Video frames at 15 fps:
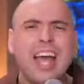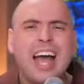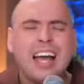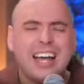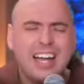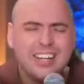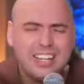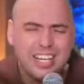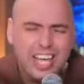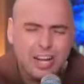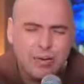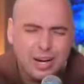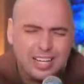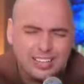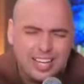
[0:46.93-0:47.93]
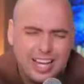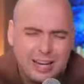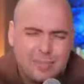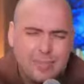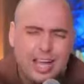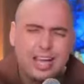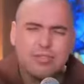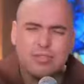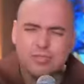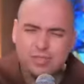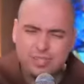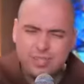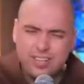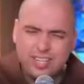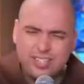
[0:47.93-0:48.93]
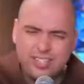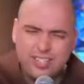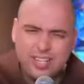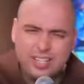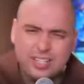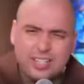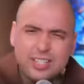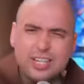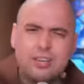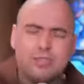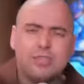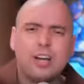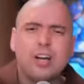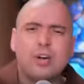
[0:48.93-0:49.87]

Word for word: A carne quer guardar mágoa e você vai dizer não.